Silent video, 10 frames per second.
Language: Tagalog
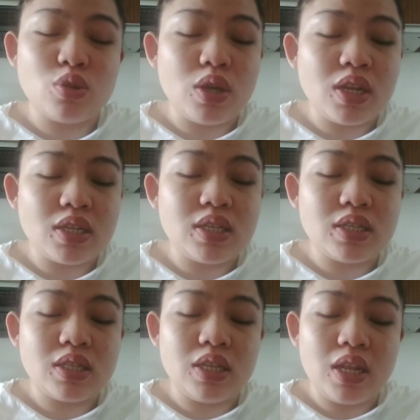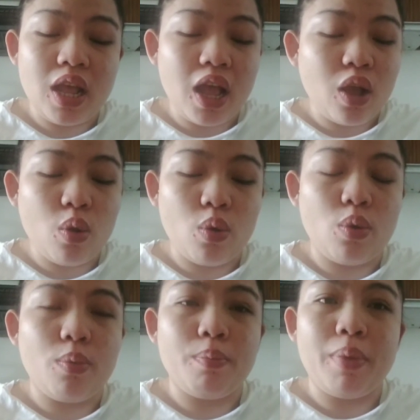So inassist nila ako
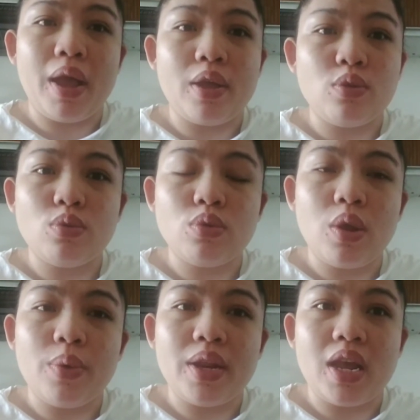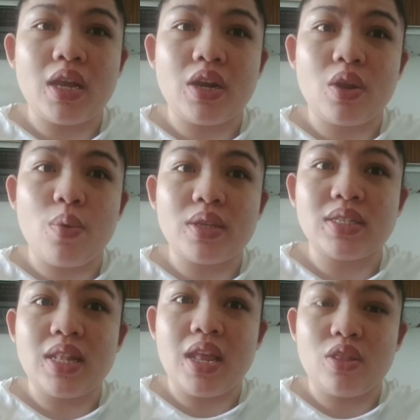kung paano gawin ang
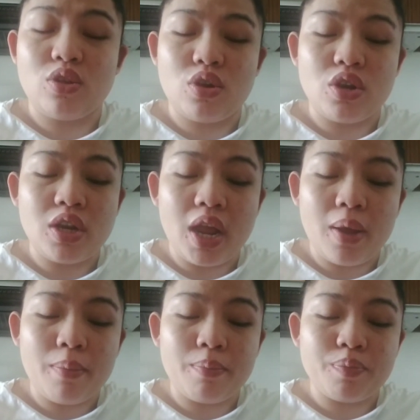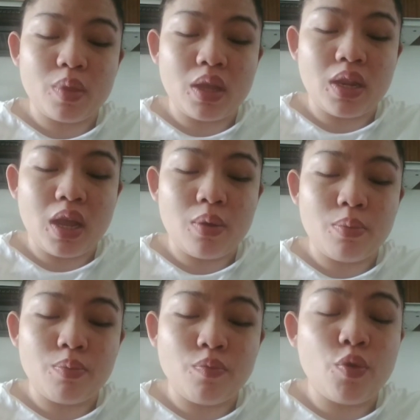request letter ng ng
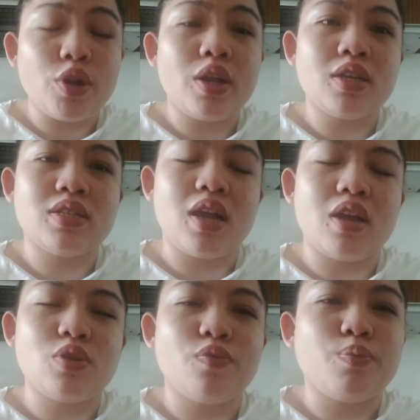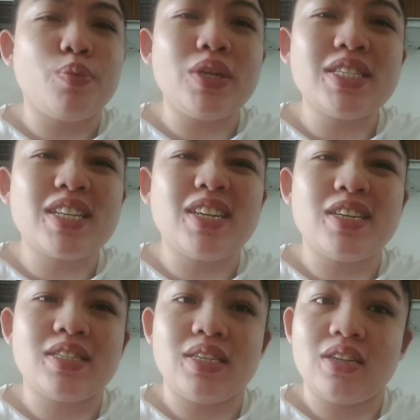for the uh, police
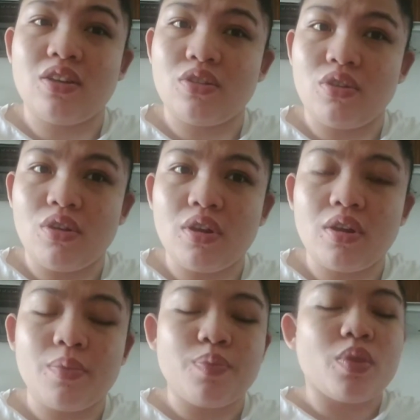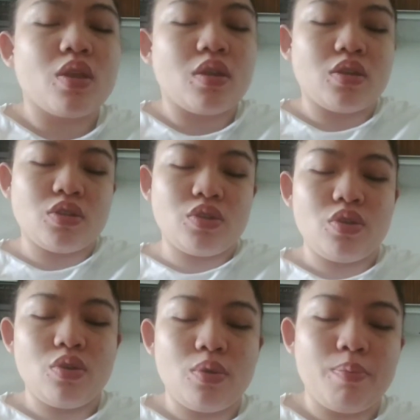clearance in Qatar. So
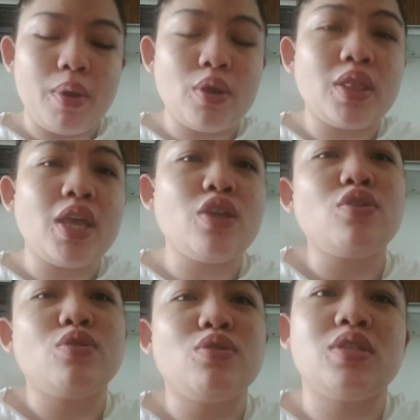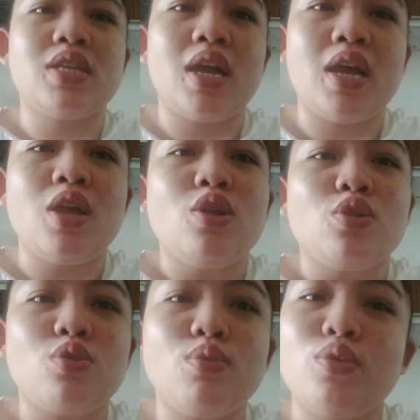yun. Pero thank you dun sa
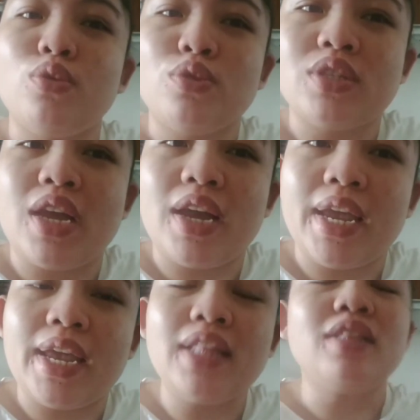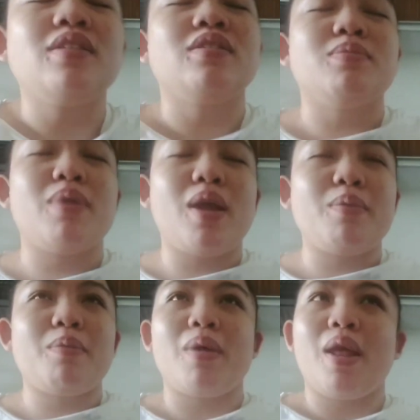tumulong sa akin.
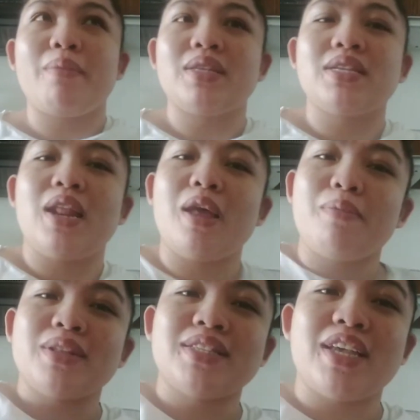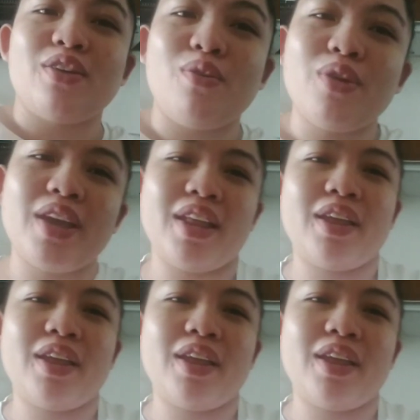Maraming maraming salamat sa iyo.